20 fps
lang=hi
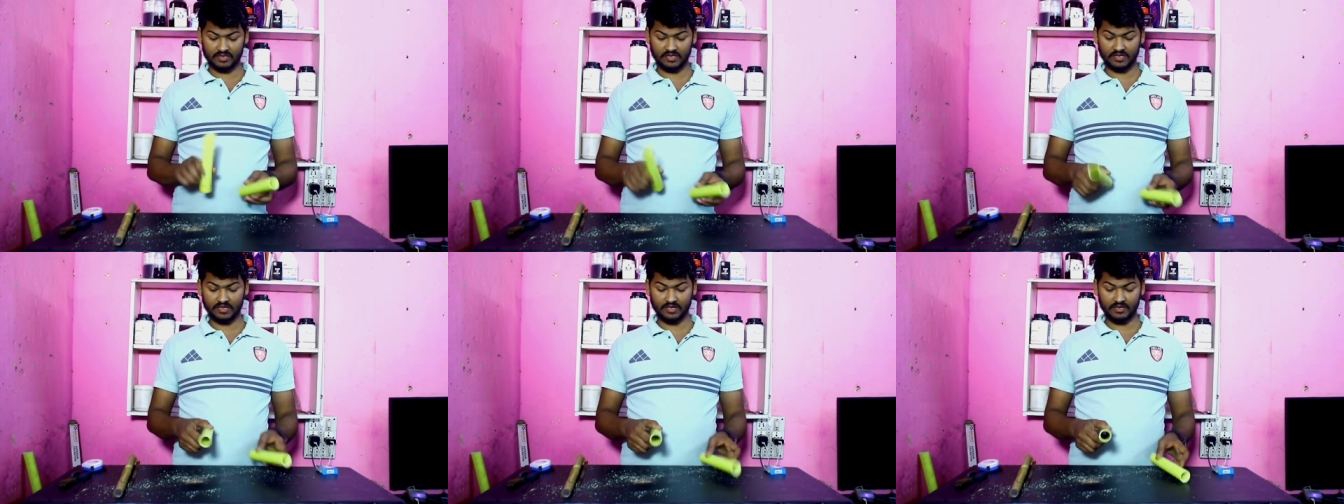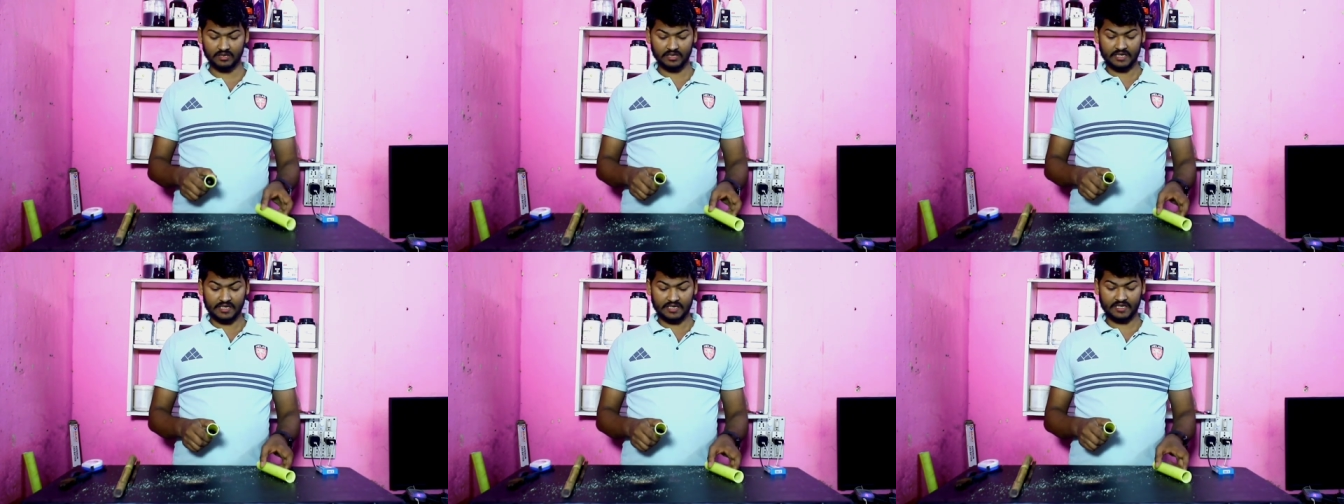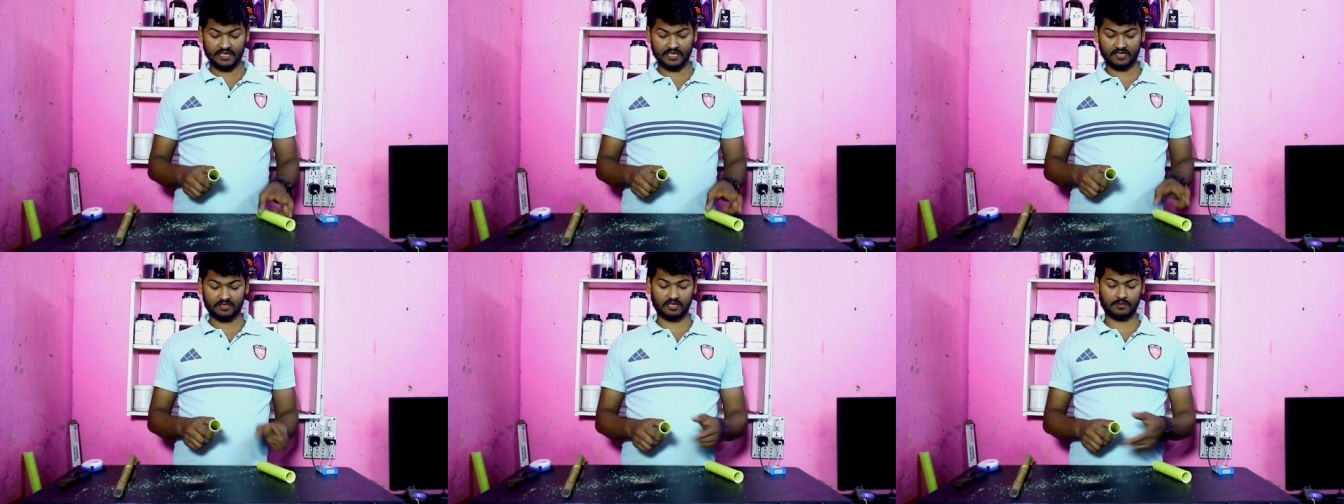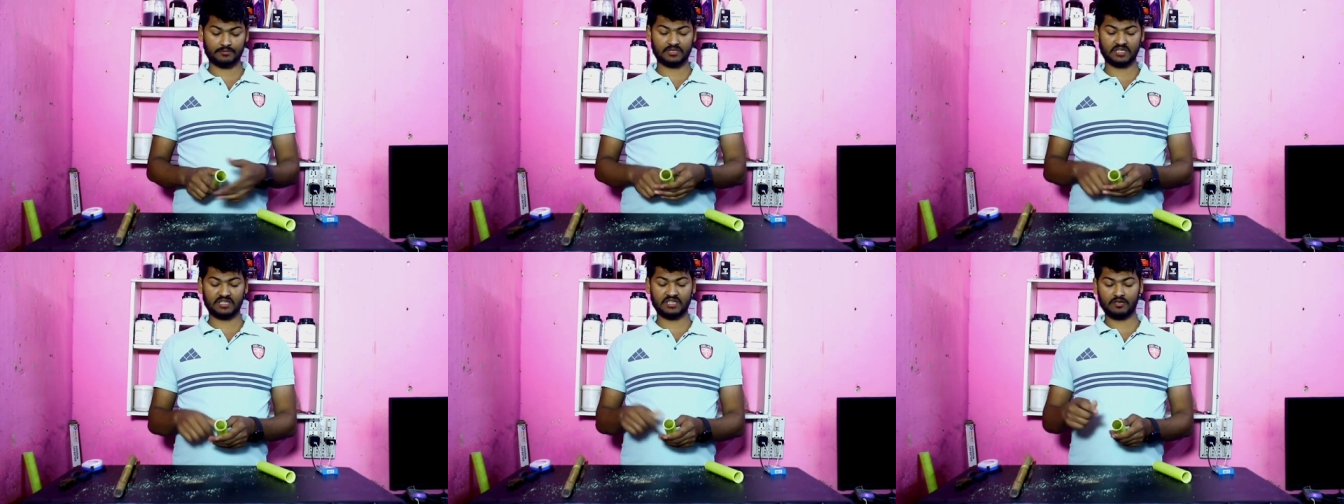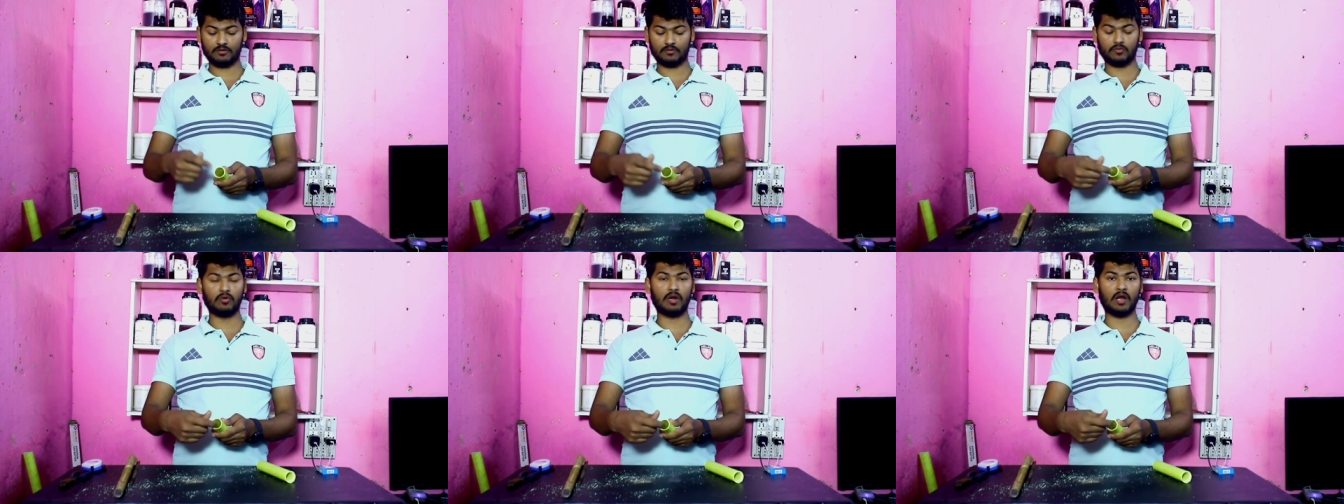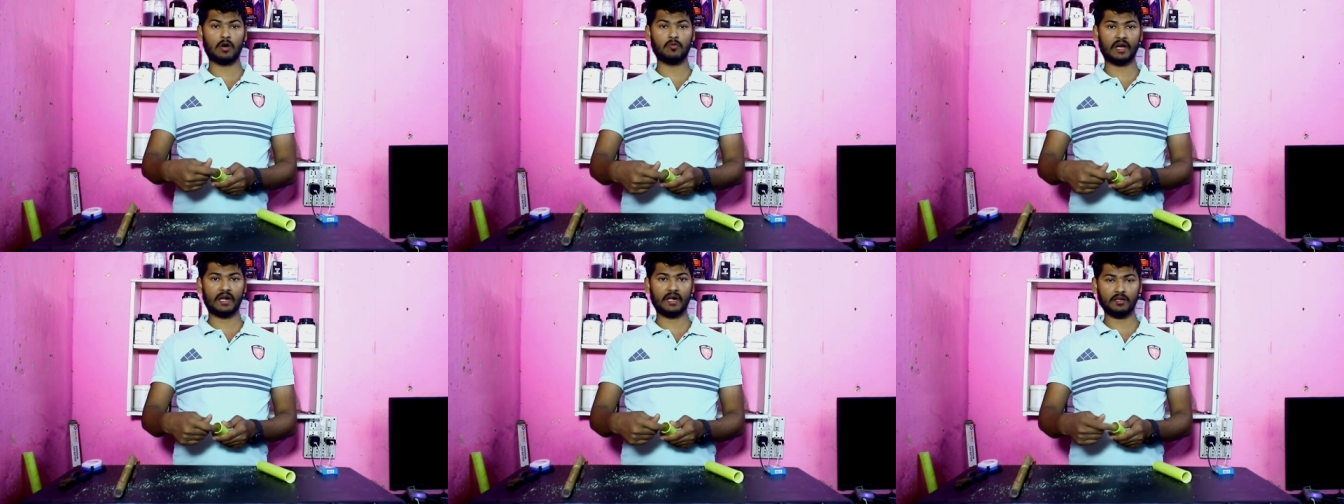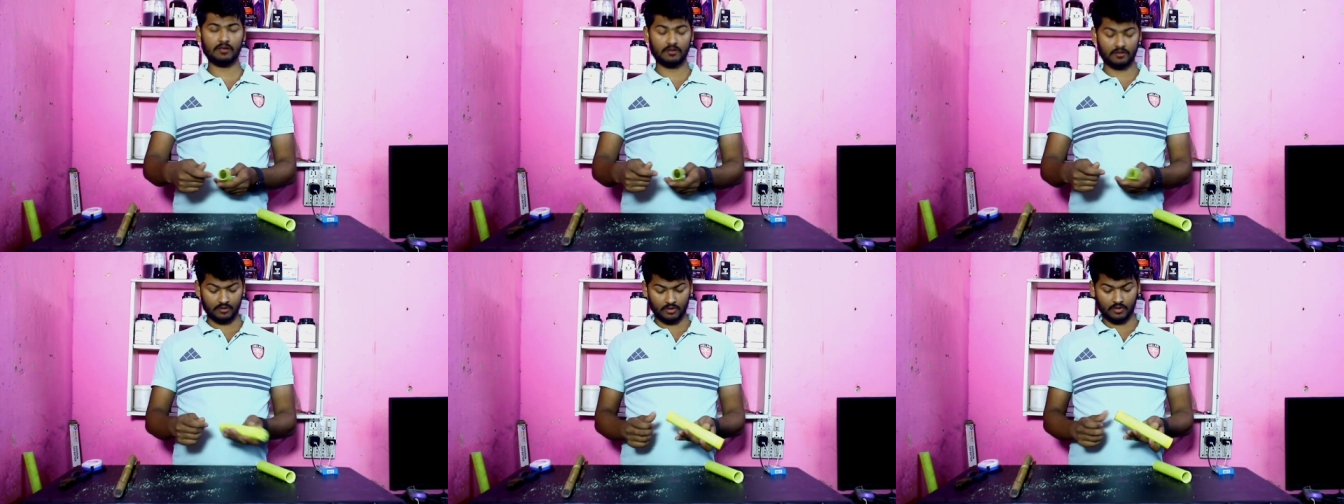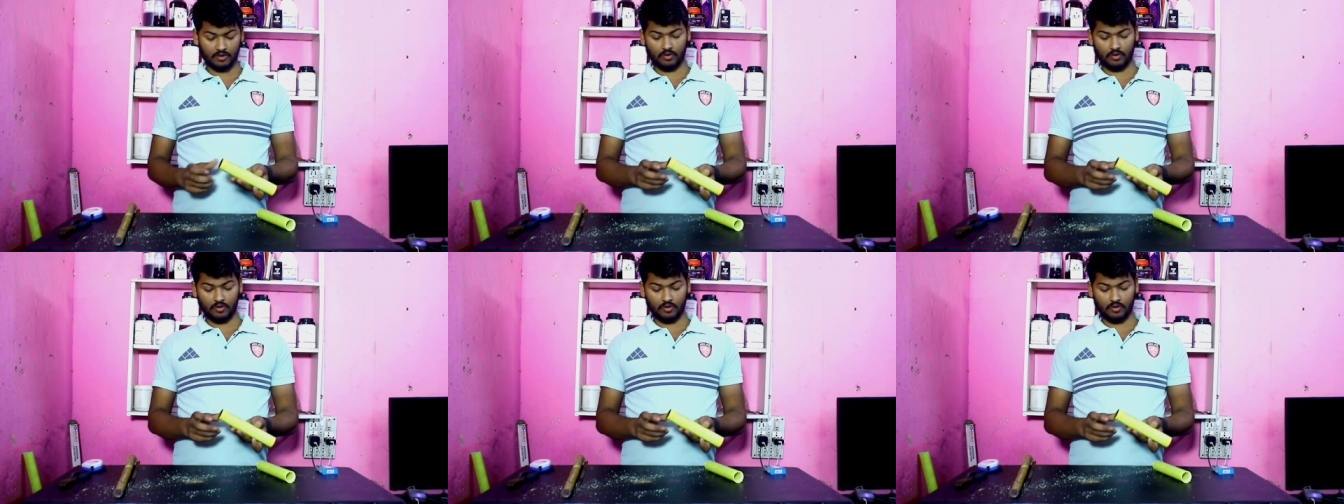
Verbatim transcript: ठीक है एक तरफ से ये खुला हुआ है